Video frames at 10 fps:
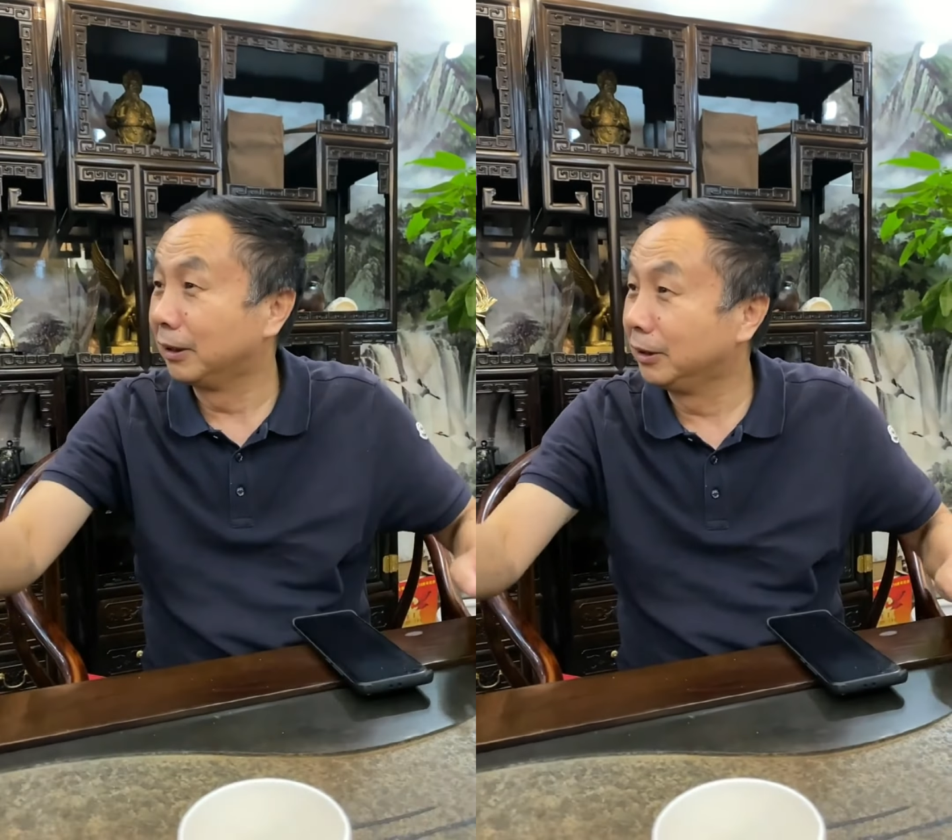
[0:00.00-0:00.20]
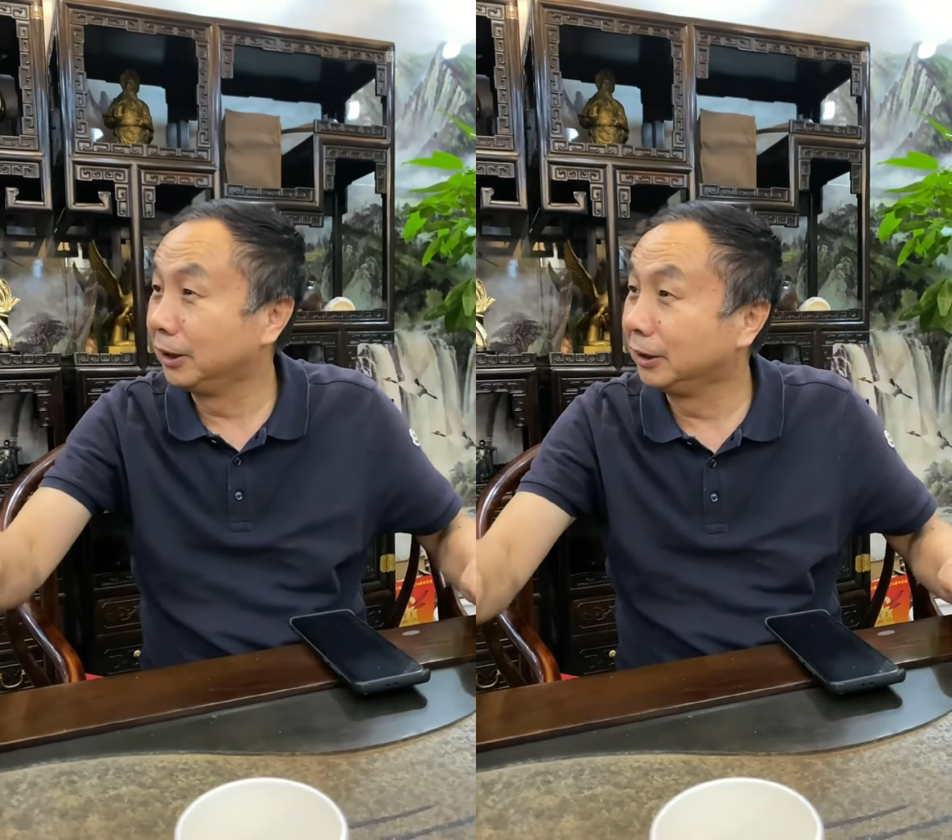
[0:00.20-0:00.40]

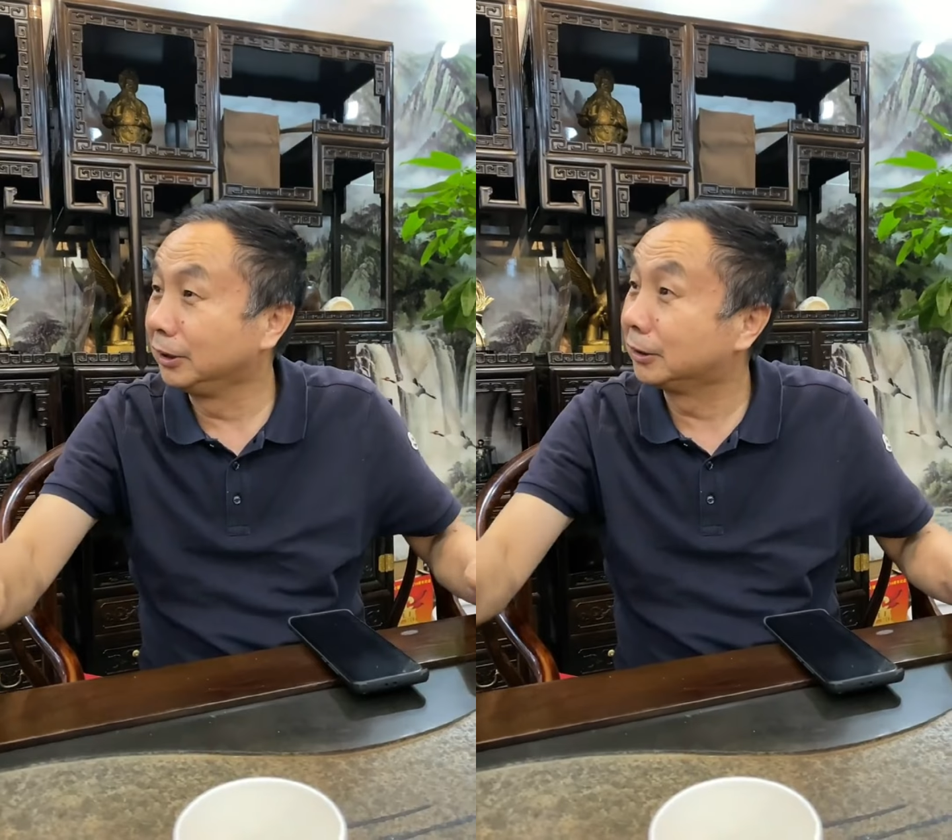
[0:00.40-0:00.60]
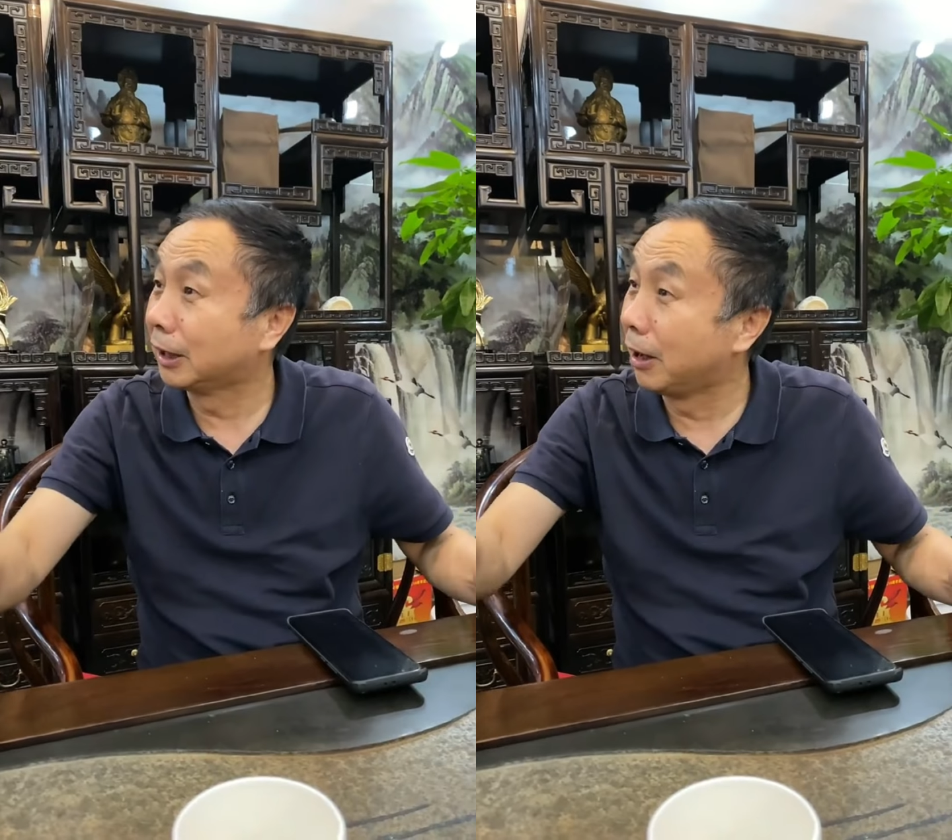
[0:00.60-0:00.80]
你
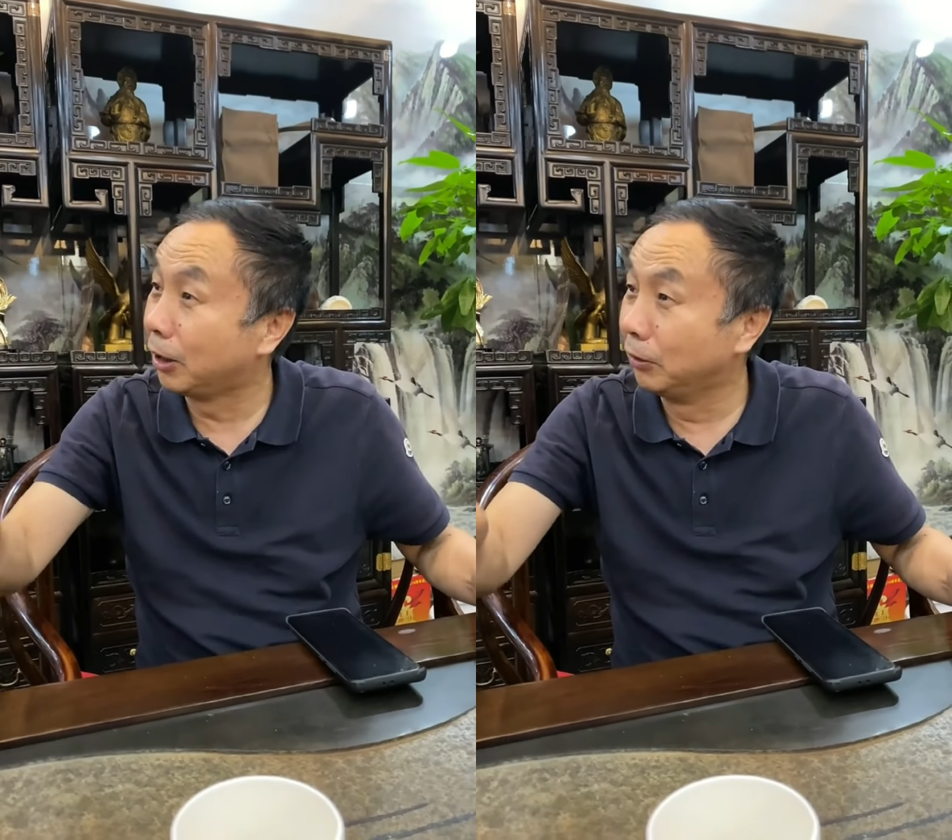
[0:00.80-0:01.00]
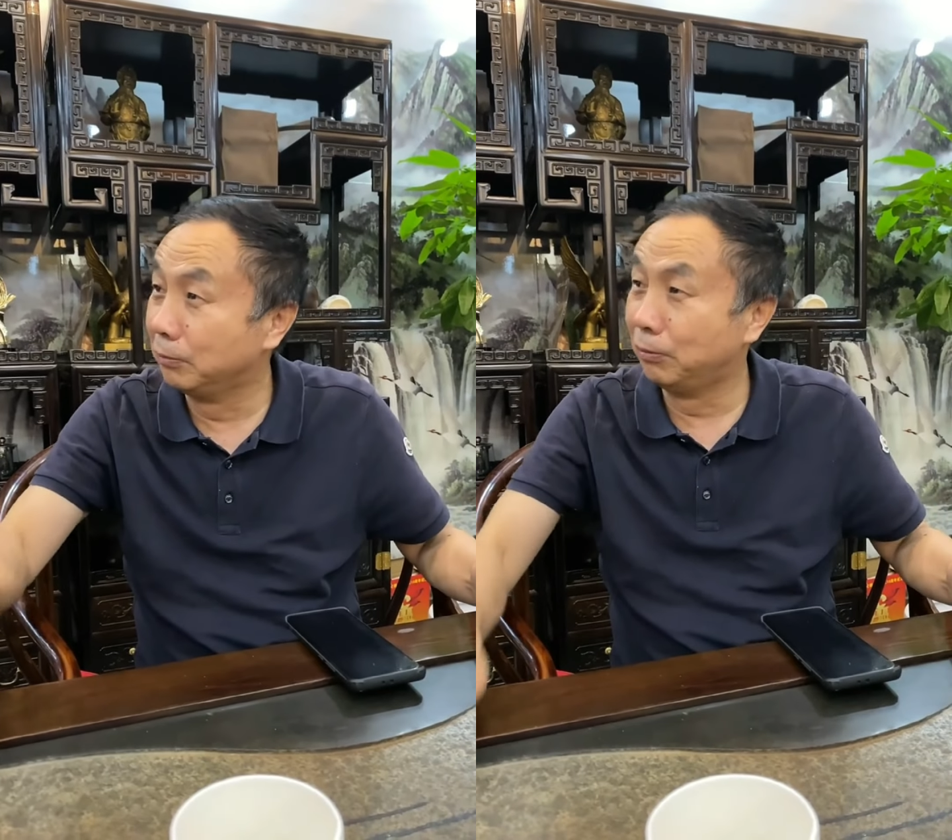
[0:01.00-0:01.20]
他
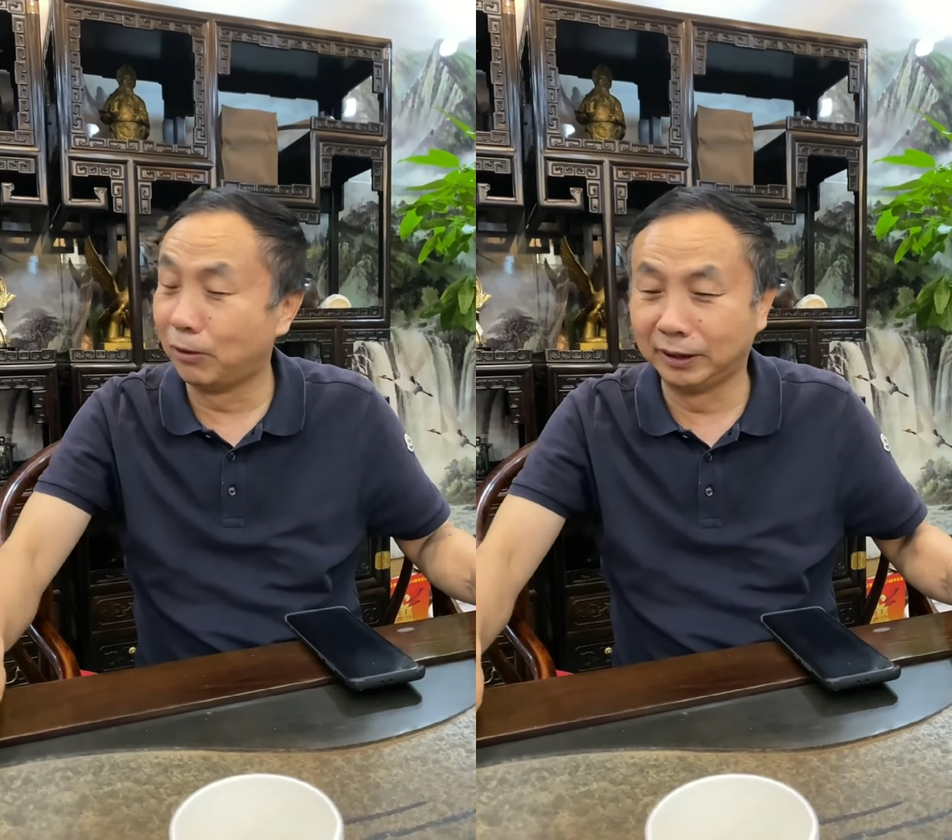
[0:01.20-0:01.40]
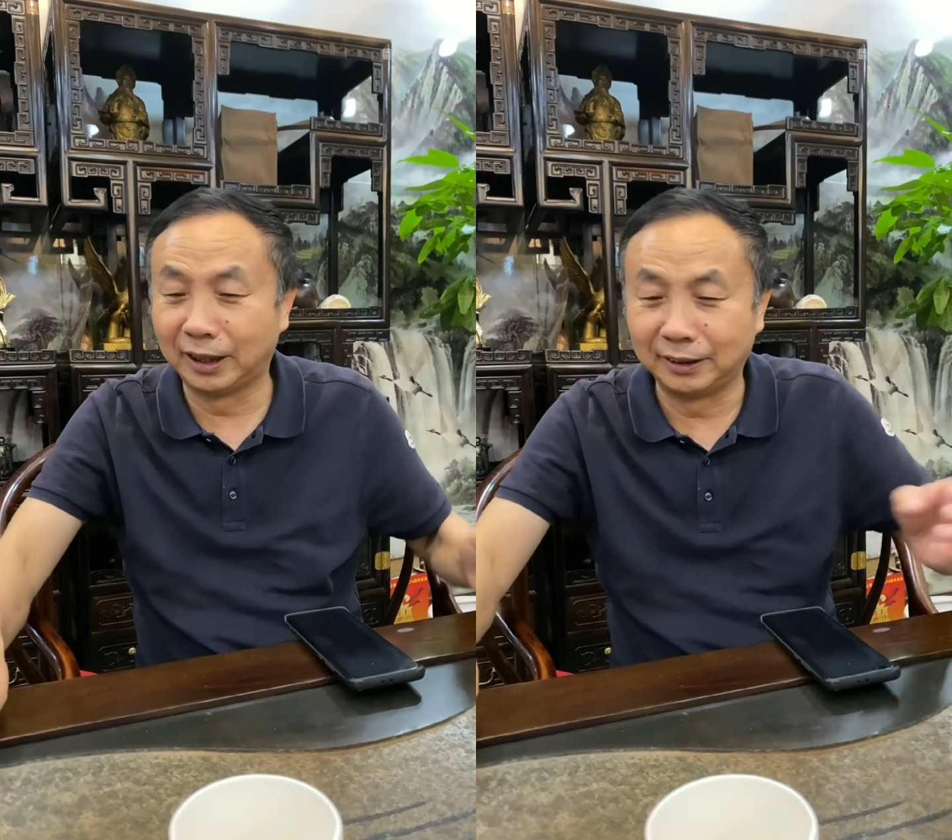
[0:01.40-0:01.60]
很多人不
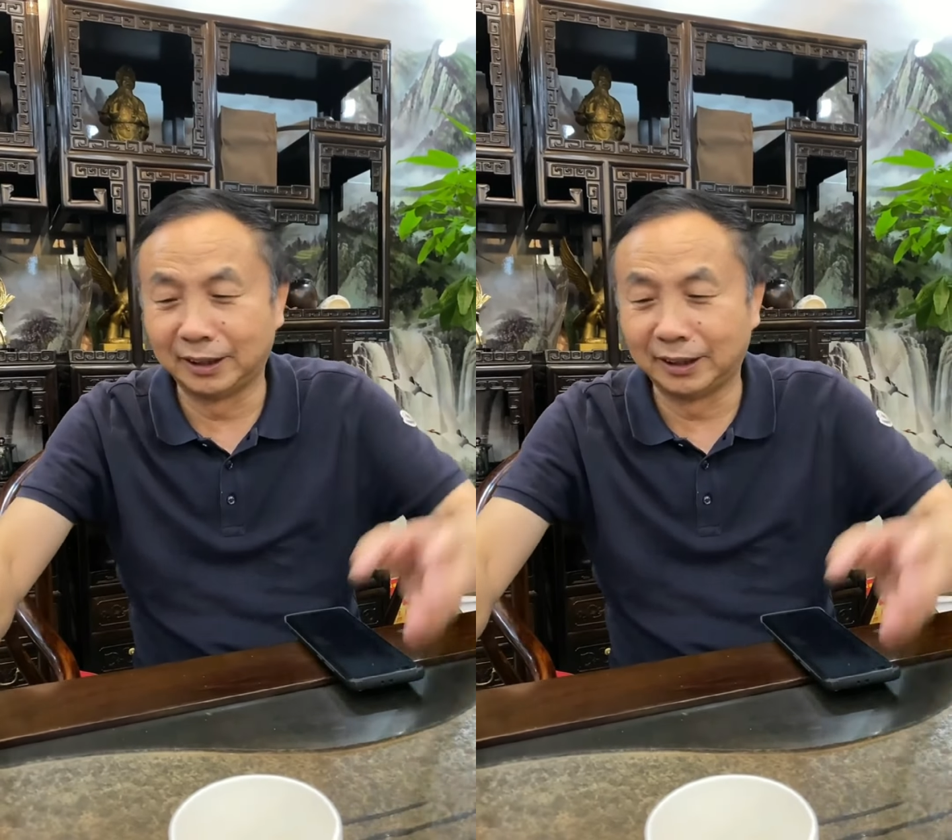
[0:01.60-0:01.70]
还价，